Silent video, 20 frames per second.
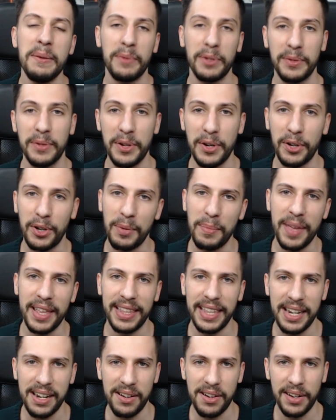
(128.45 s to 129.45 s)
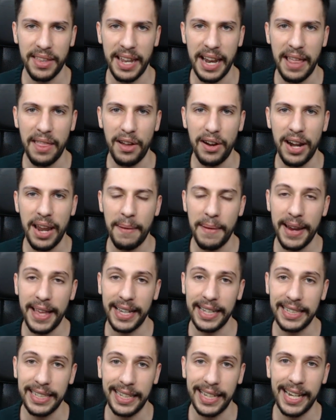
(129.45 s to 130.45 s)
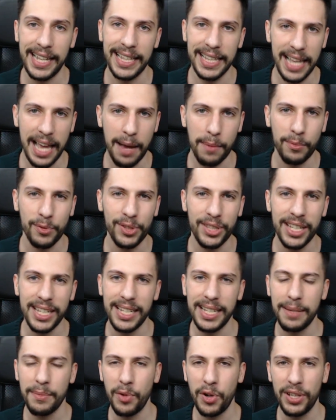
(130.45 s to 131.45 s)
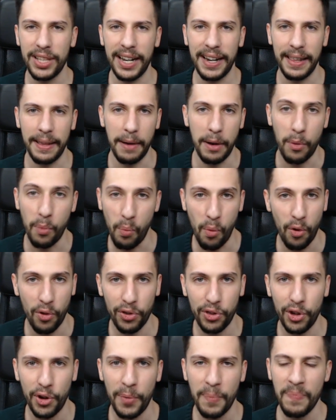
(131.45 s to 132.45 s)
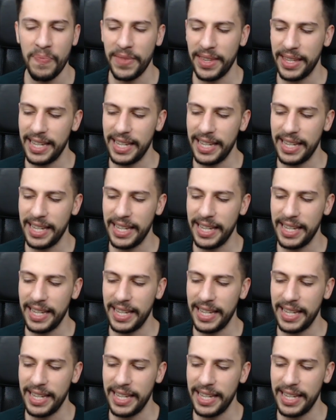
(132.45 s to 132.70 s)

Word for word: Pues bueno, con mi anterior ordenador la verdad que se calentaba muchísimo y tardaba un montón